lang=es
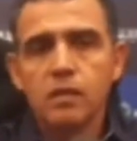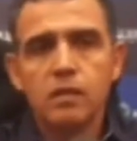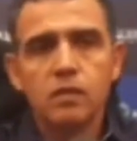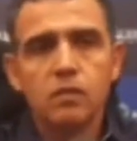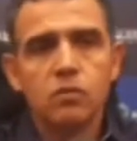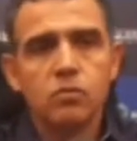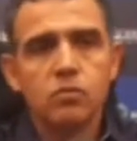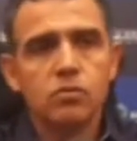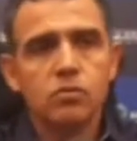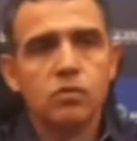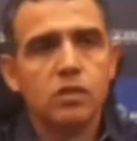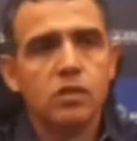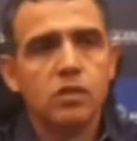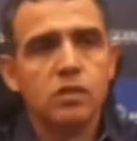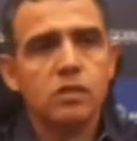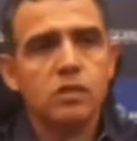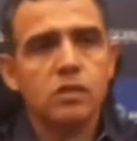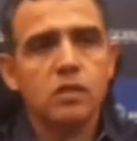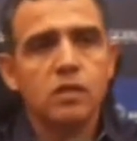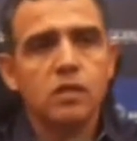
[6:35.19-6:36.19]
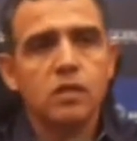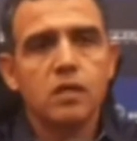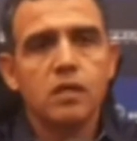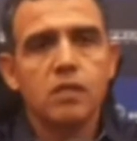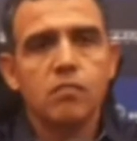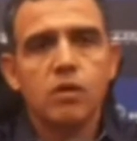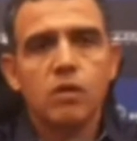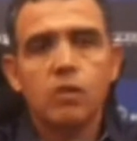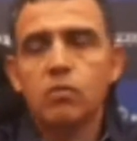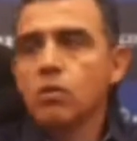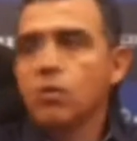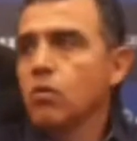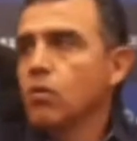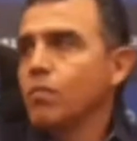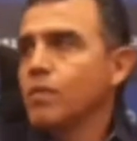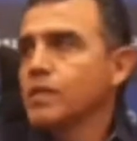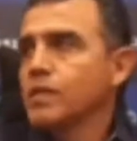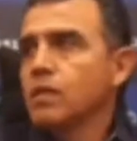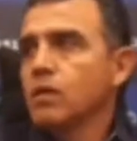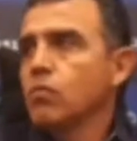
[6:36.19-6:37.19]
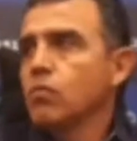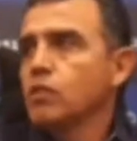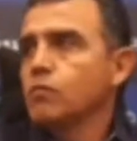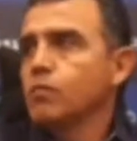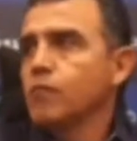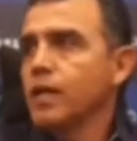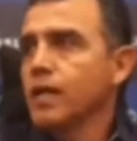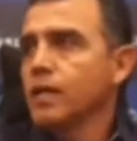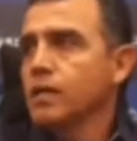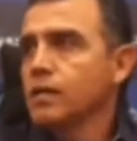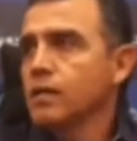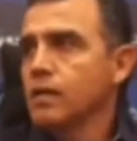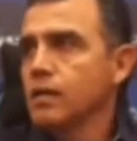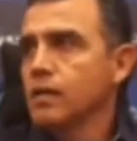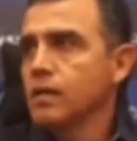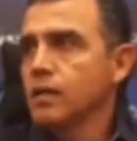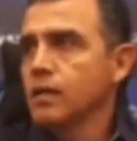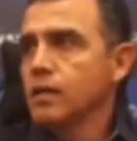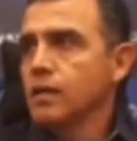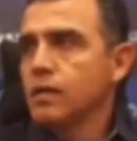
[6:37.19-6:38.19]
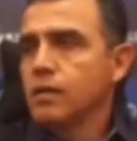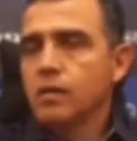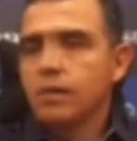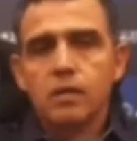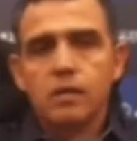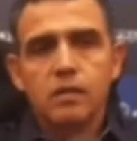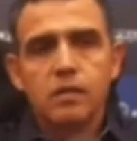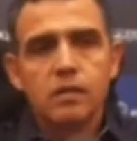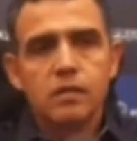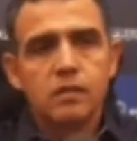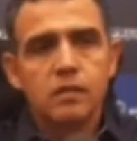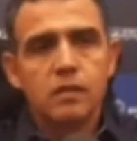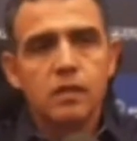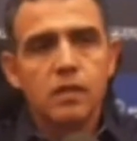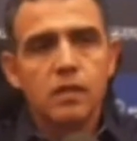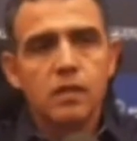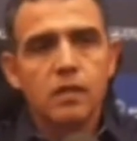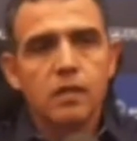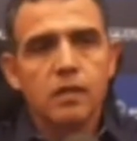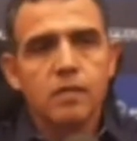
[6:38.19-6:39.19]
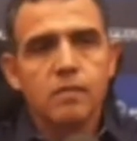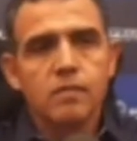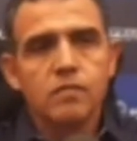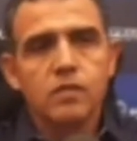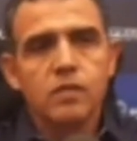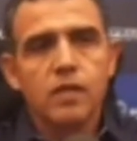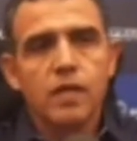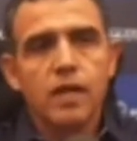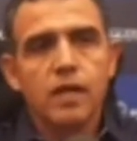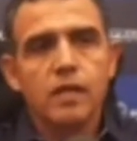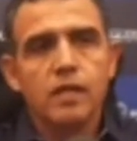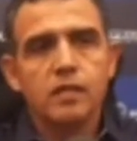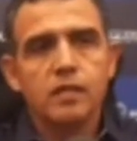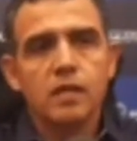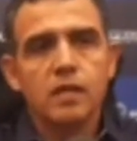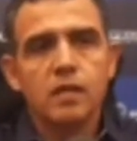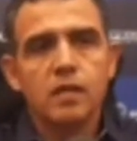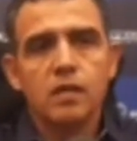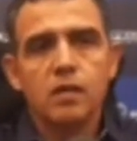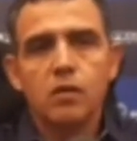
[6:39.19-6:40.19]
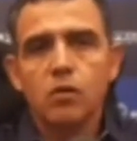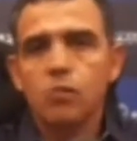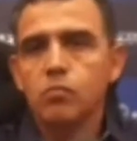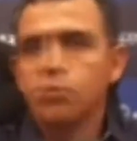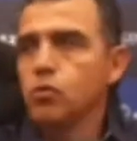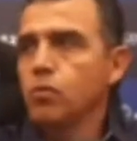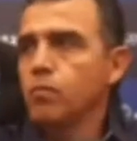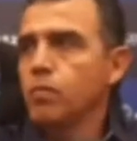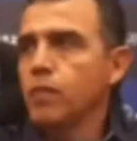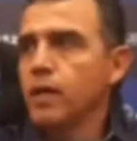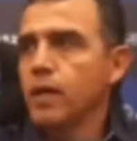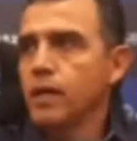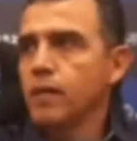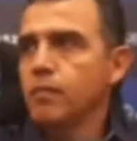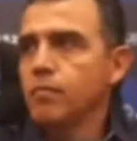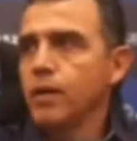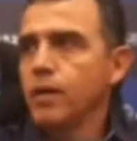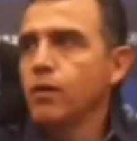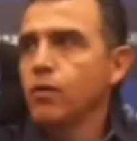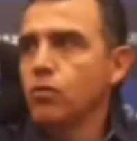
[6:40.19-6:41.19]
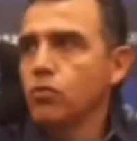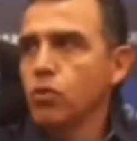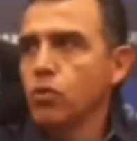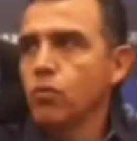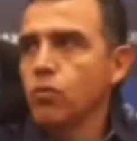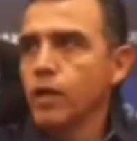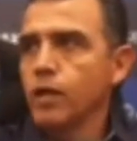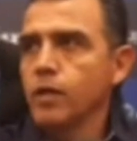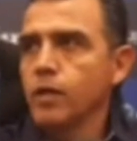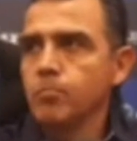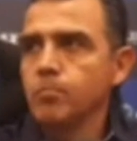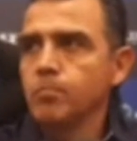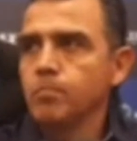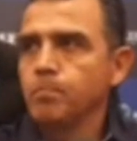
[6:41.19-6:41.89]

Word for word: Entonces, eh, bueno, de lo demás tengo que esperar si, si hay esa opción para, continuar.